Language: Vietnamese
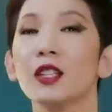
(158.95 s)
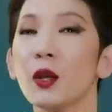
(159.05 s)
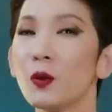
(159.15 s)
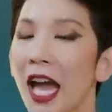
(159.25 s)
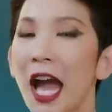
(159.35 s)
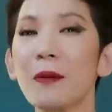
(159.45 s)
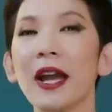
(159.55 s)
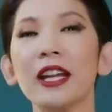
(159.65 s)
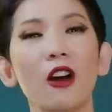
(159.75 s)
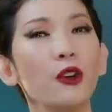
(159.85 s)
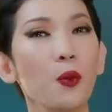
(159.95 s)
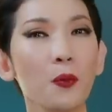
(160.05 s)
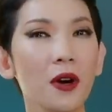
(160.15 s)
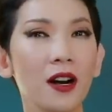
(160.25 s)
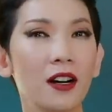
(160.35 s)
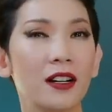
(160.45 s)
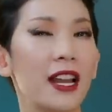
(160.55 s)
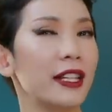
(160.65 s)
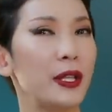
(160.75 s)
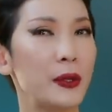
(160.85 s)
Tiểu tam, hay nói đúng hơn
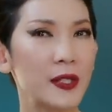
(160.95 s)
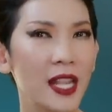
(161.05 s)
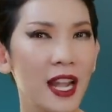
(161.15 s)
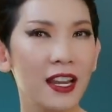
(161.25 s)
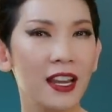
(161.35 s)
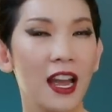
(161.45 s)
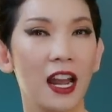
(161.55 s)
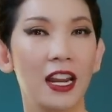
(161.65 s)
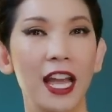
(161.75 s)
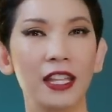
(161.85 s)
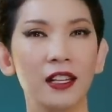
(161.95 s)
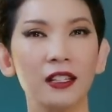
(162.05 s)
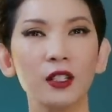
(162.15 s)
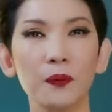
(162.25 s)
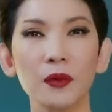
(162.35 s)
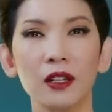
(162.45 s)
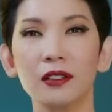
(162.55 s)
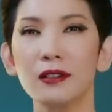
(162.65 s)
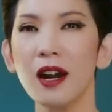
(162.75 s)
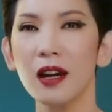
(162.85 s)
là Tuesday, là những cụm
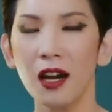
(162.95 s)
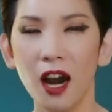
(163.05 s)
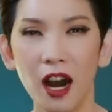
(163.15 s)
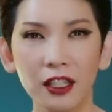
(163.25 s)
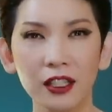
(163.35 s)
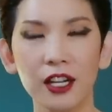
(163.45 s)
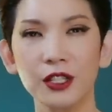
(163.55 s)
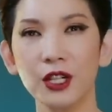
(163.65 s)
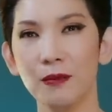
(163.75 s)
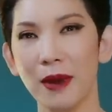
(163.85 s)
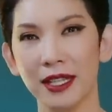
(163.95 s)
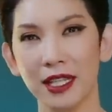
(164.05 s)
từ rất hot ở trên mạng